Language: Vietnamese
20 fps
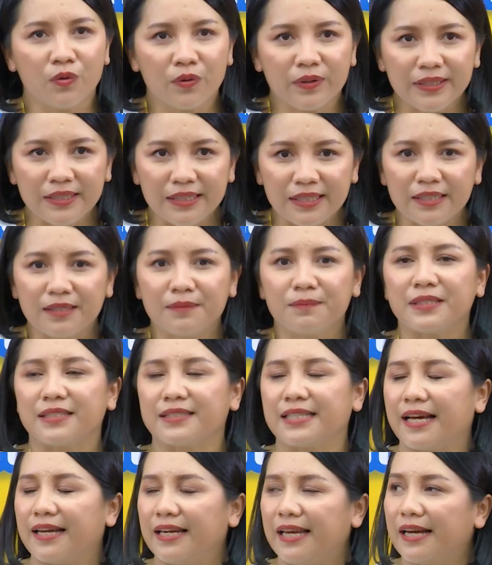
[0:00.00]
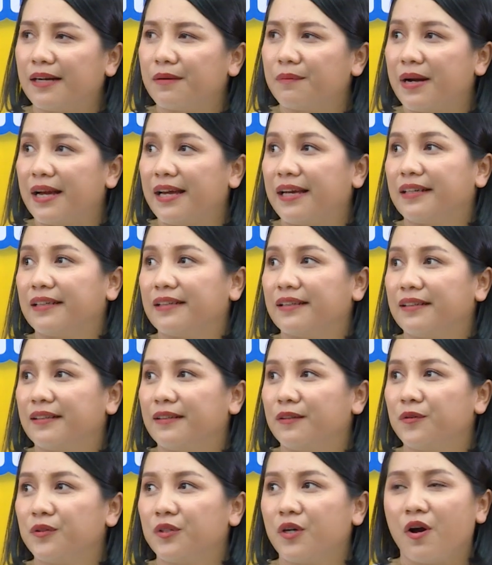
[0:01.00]
luôn dương và xa làng bàn
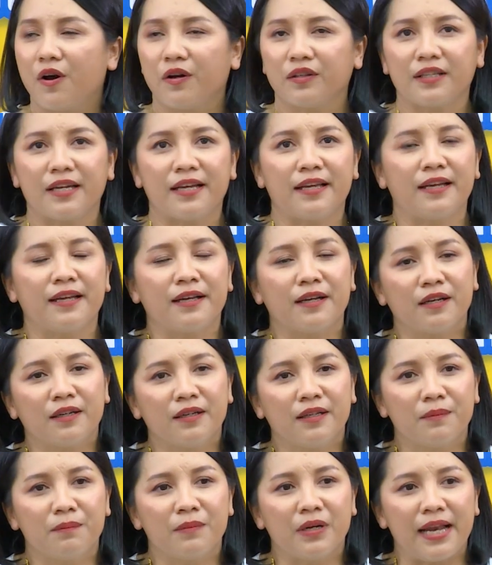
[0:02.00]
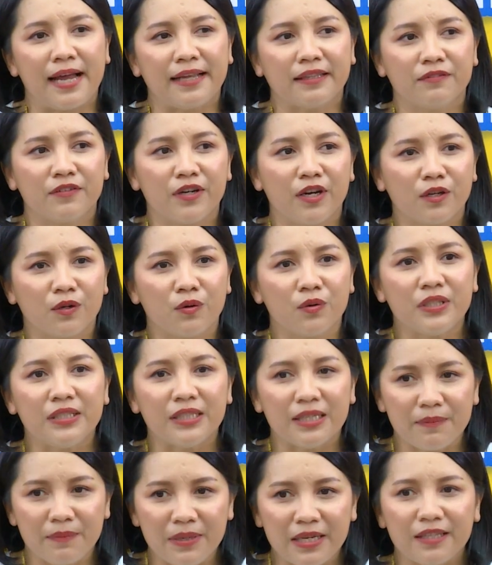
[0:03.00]
u thọ thà mình ai thưa ở luôn
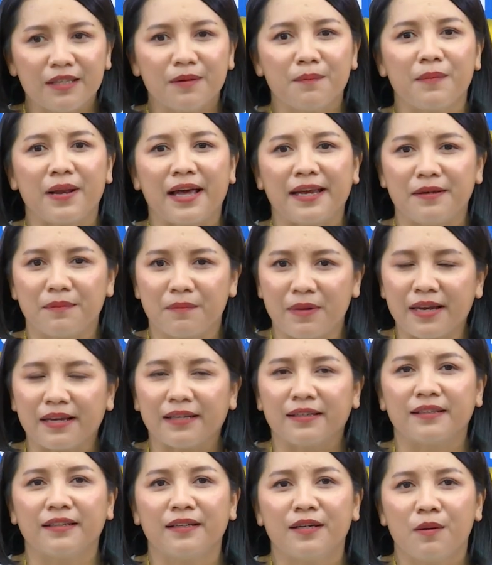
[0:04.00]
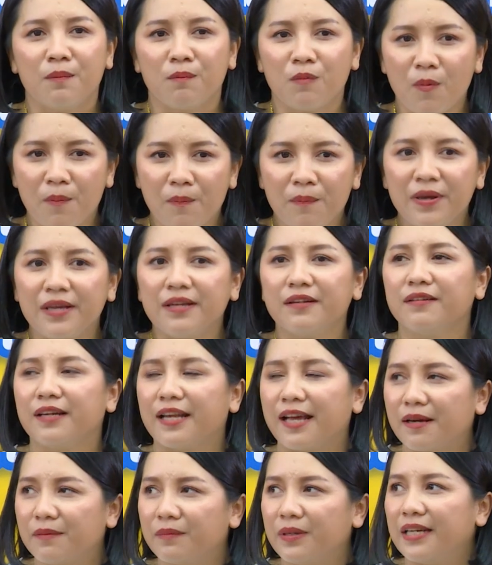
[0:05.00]
dương miên tầm lại bàn cùng miên là
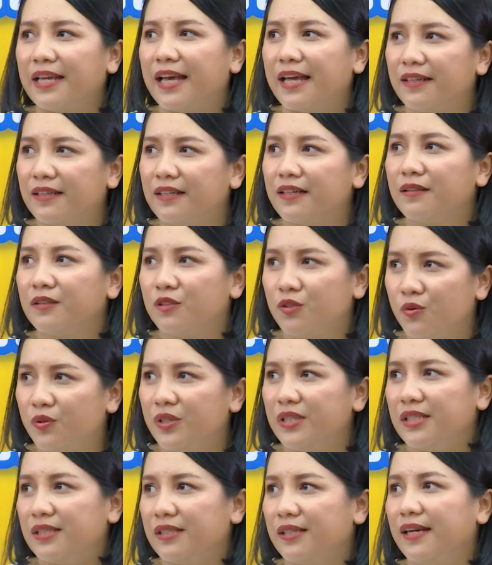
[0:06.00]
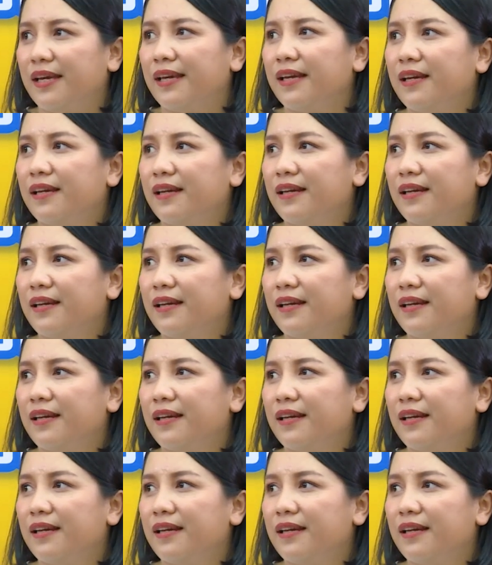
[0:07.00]
nào mình nè nâng chùa dương này